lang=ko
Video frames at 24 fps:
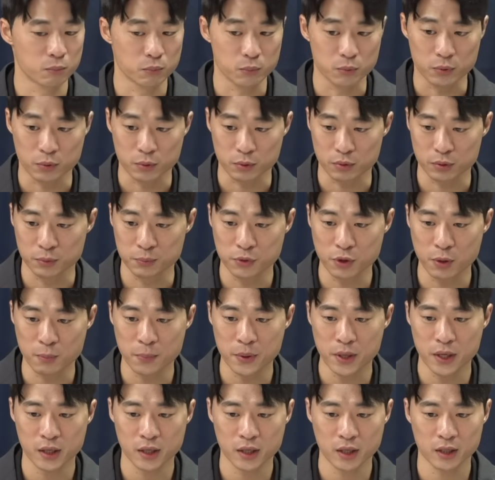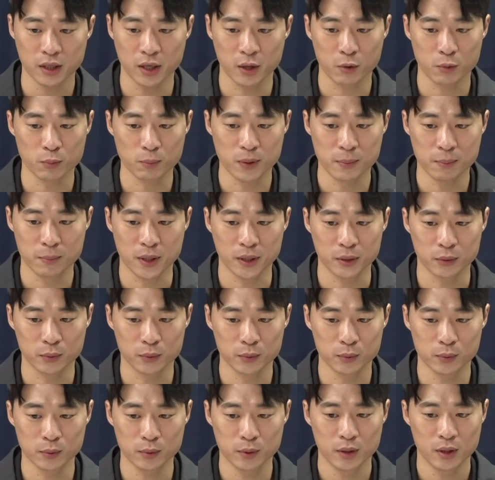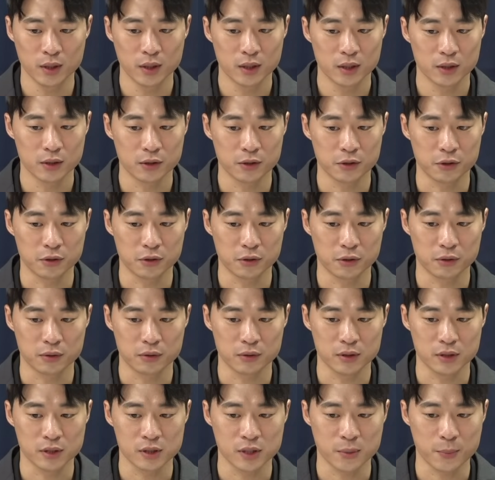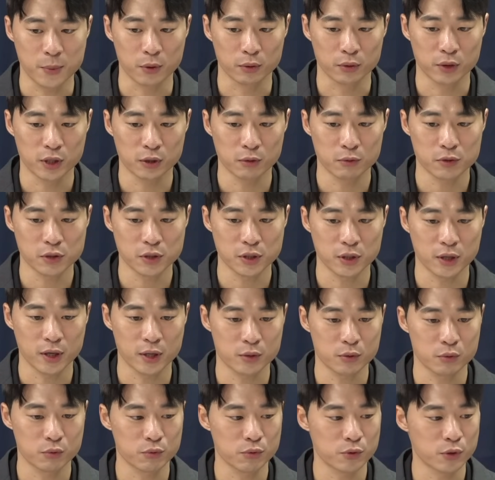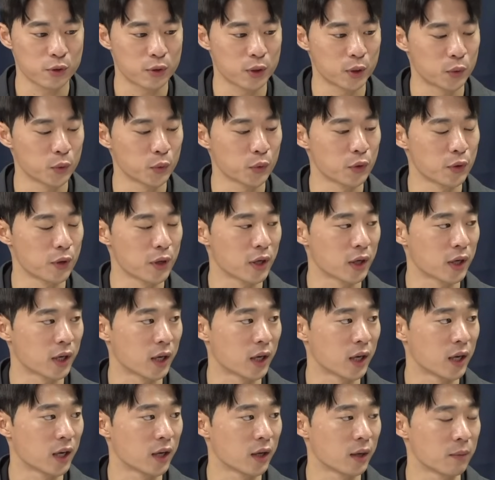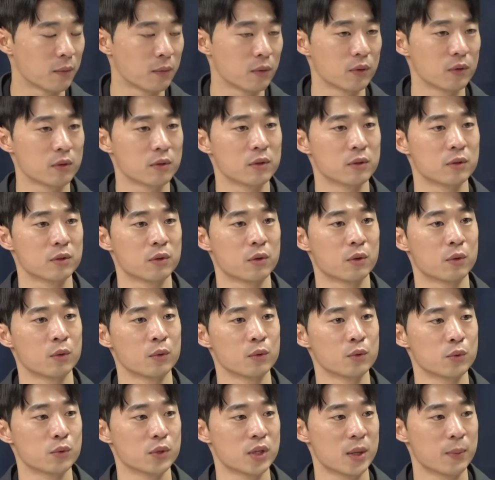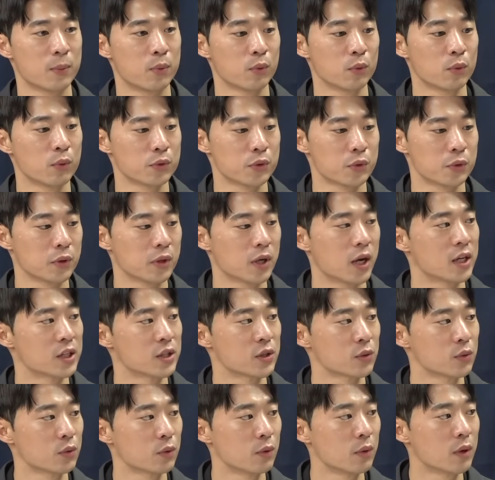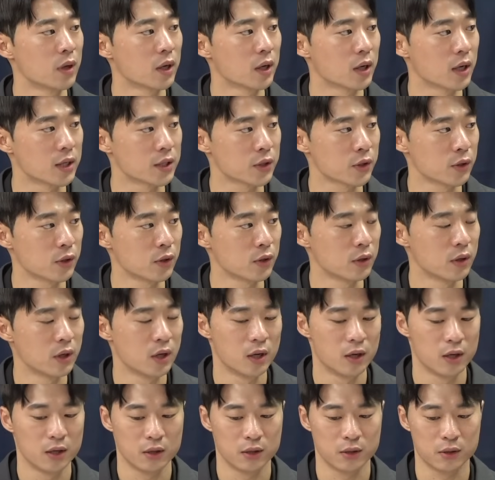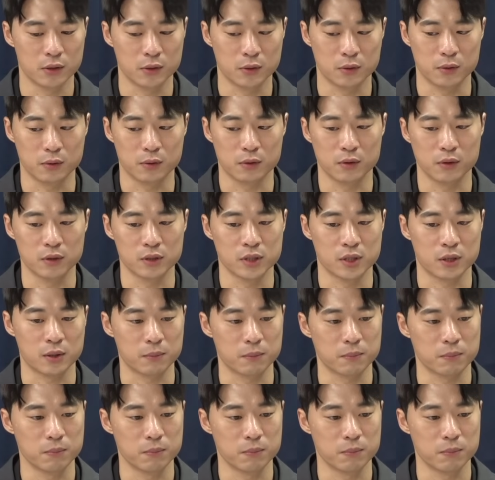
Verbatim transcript: 어, 음성 파일의 내용만 봐도 어, 이제 명태교 씨가 계속 윤석열 대통령에게 그 여론조사 보고서를 가지고 올라가서 어, 이제